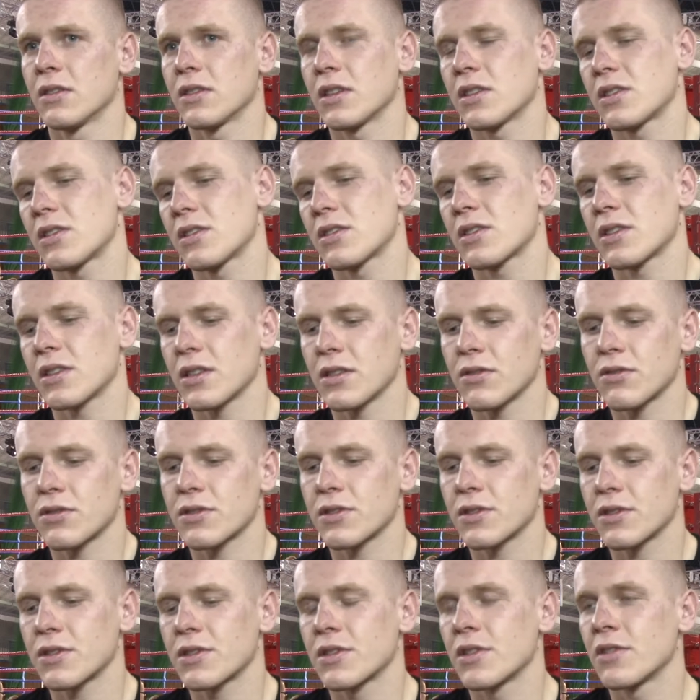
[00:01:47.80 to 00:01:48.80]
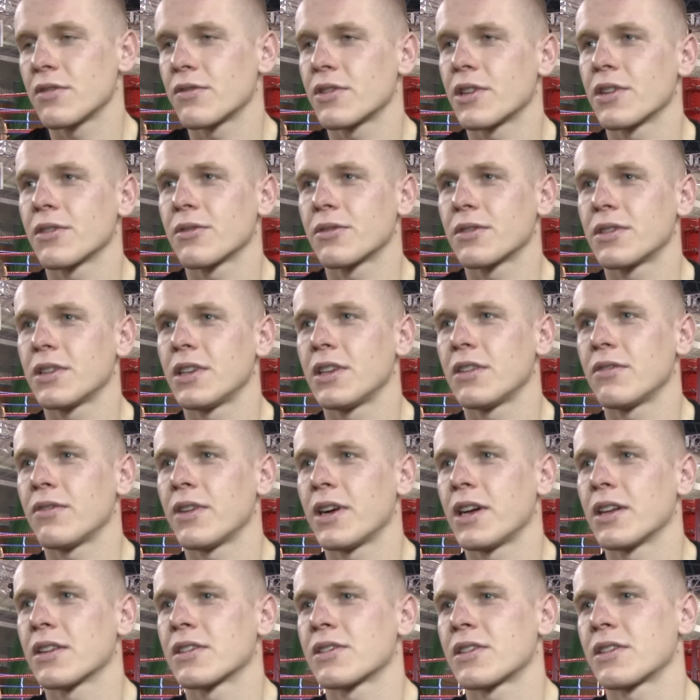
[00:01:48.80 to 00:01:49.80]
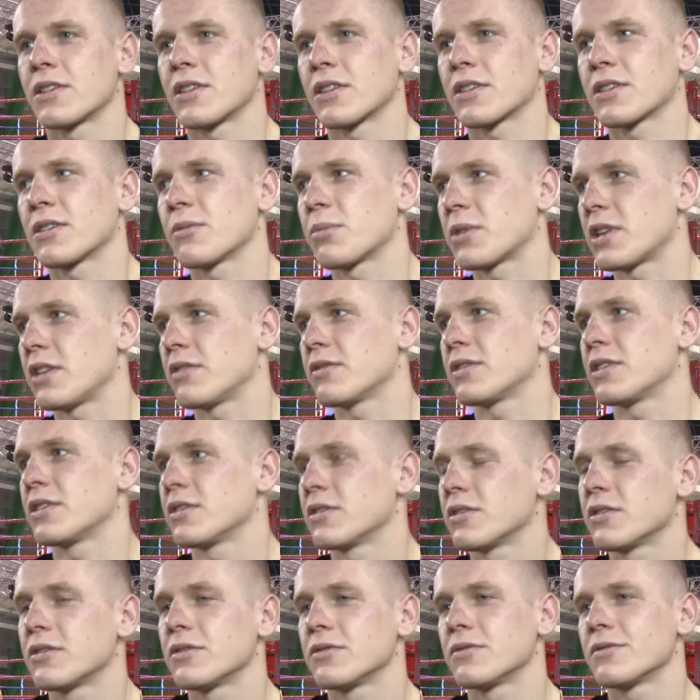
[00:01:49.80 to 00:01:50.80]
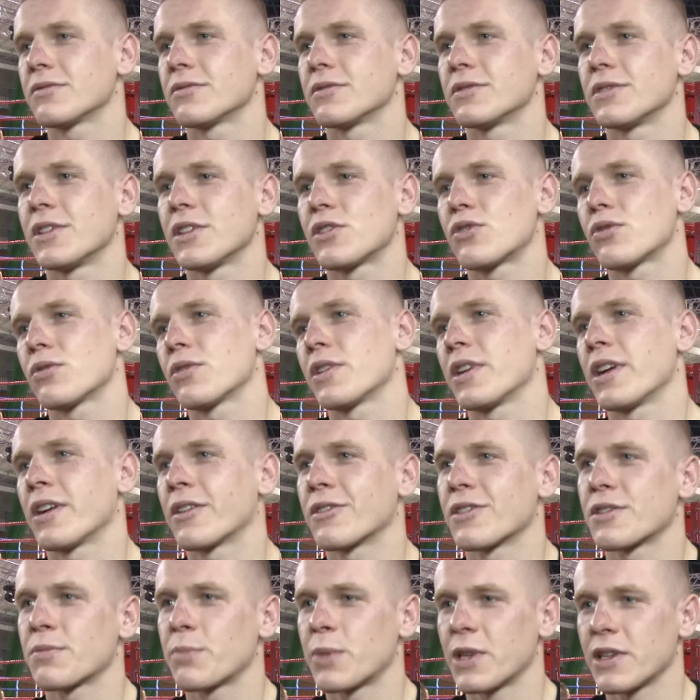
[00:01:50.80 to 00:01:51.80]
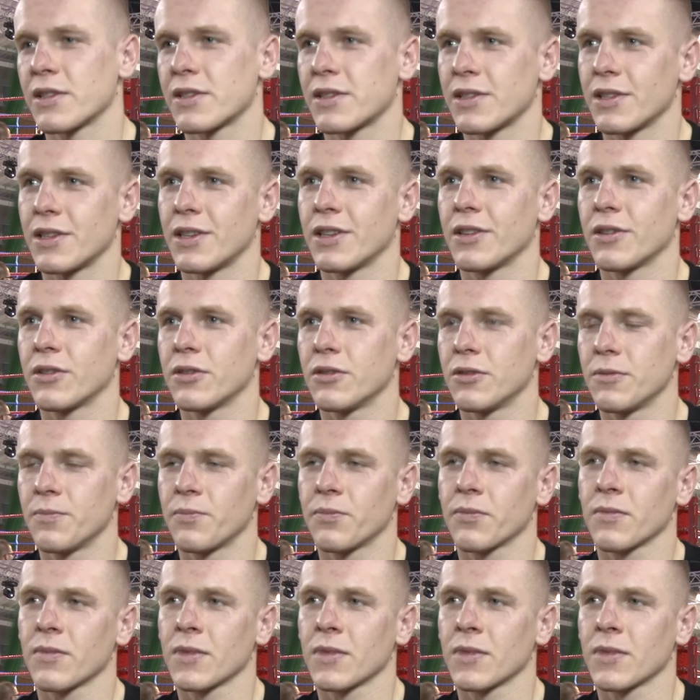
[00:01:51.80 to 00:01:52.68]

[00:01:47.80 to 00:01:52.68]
Znaczy się, już stoczyłem w ringu tyle walk, że tak naprawdę no, nie czuję jakoś presji ringu.